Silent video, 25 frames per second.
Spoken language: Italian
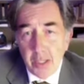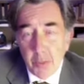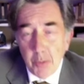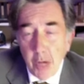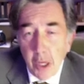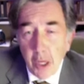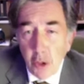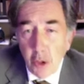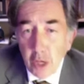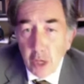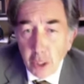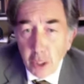
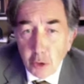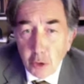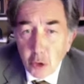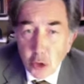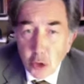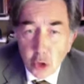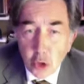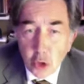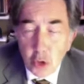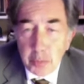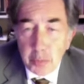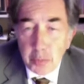Allora, non
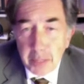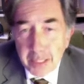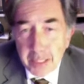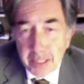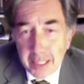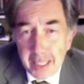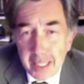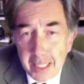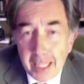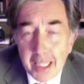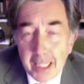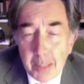sono il
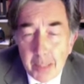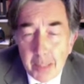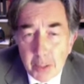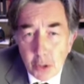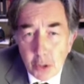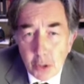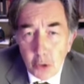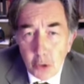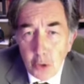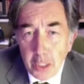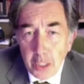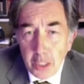presidente, ma
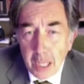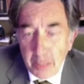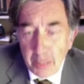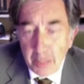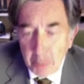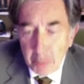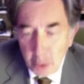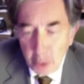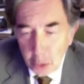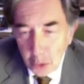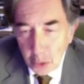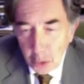sono il
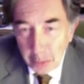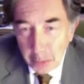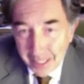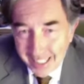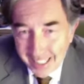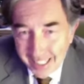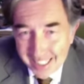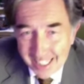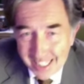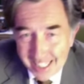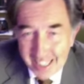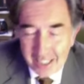capo
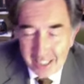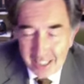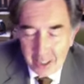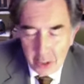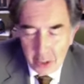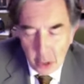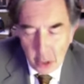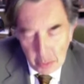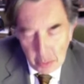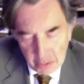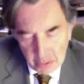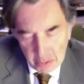economista
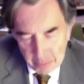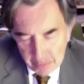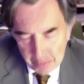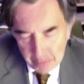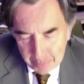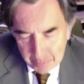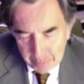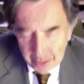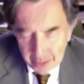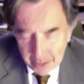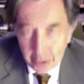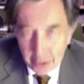di nome, ma
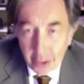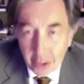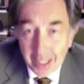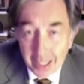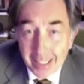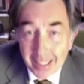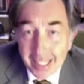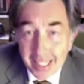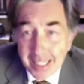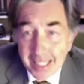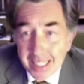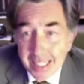per
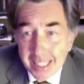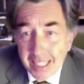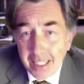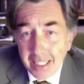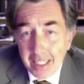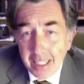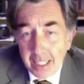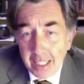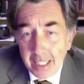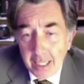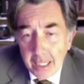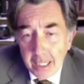correttezza.
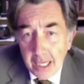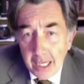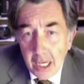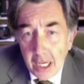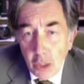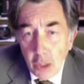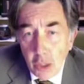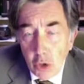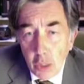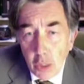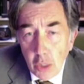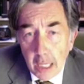
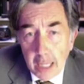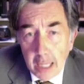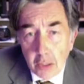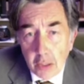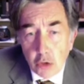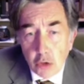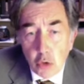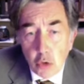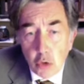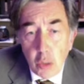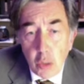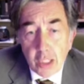Allora,
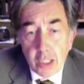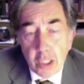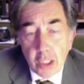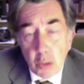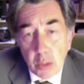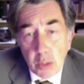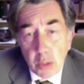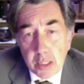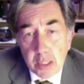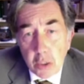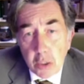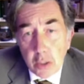sulla
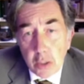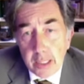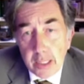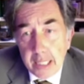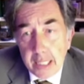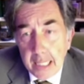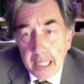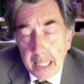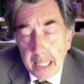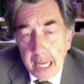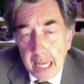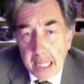Pardon. situazione
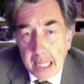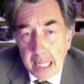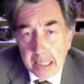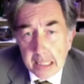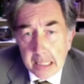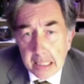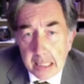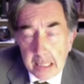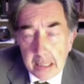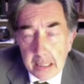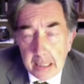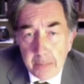del
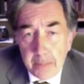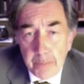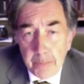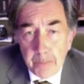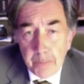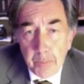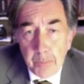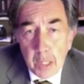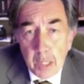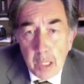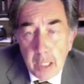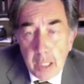gas,
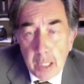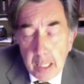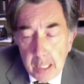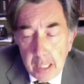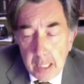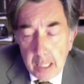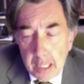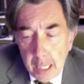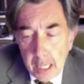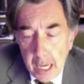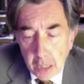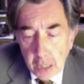
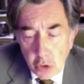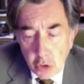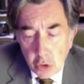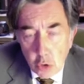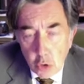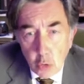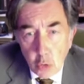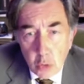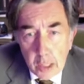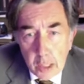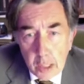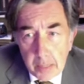eh,
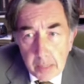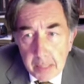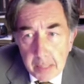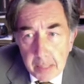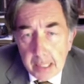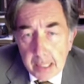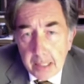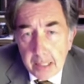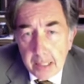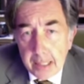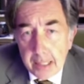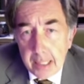
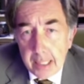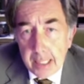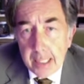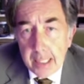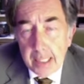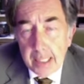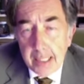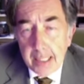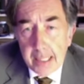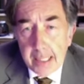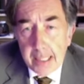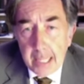
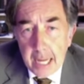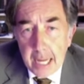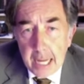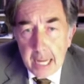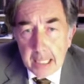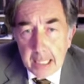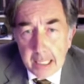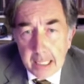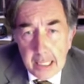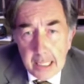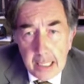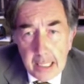assolutamente
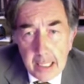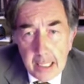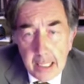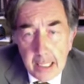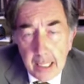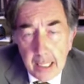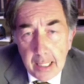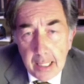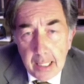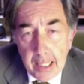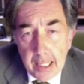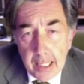Draghi
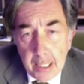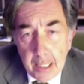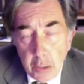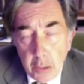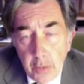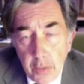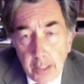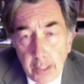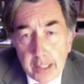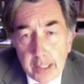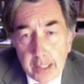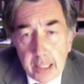e il
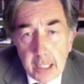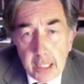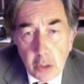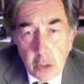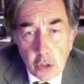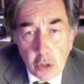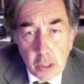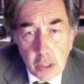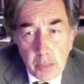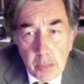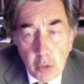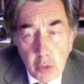governo italiano
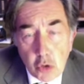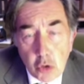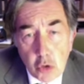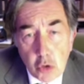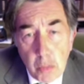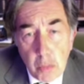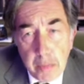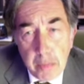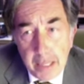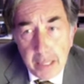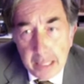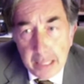si è
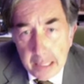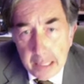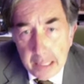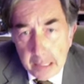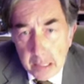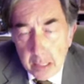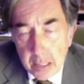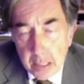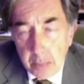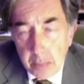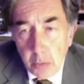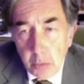mosso
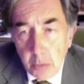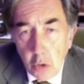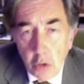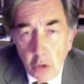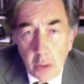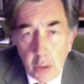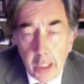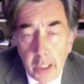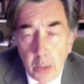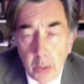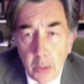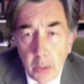
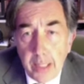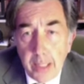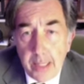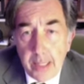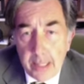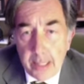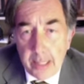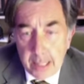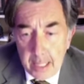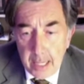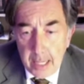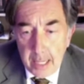benissimo e quindi
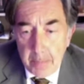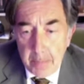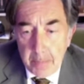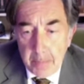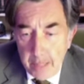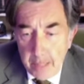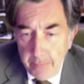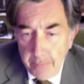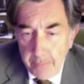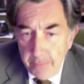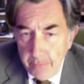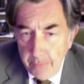
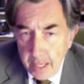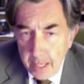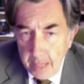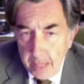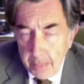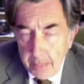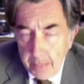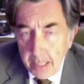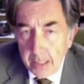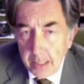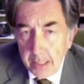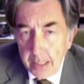sarebbe
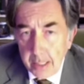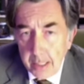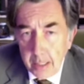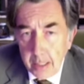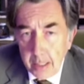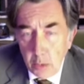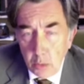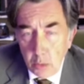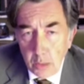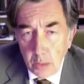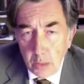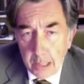veramente
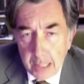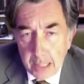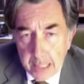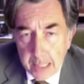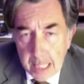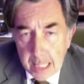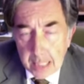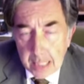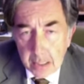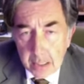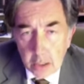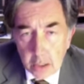un
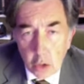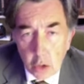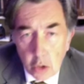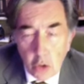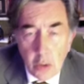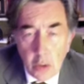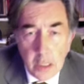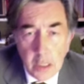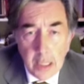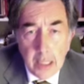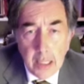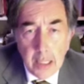
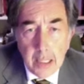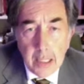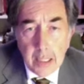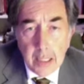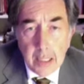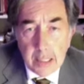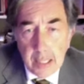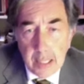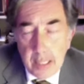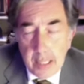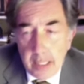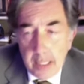disastro
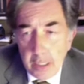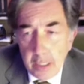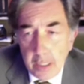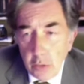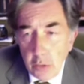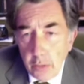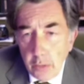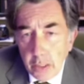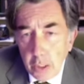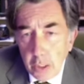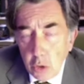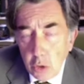se eh,
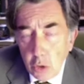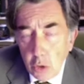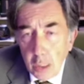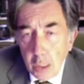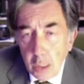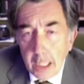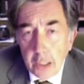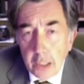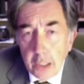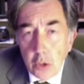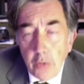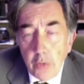dovesse
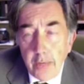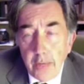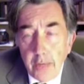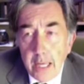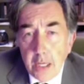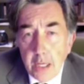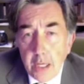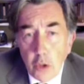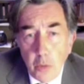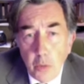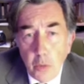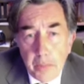crollare il
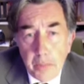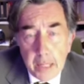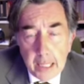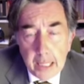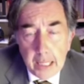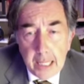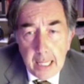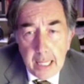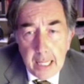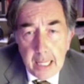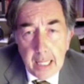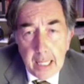governo,
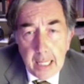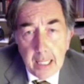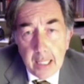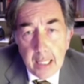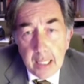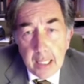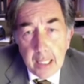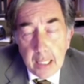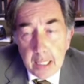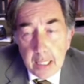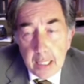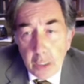perché
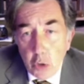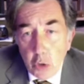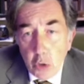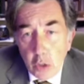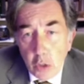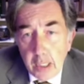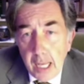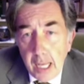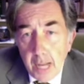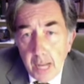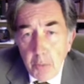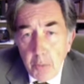
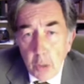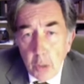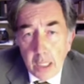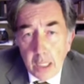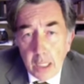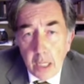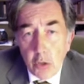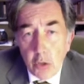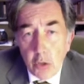ricordiamo che hanno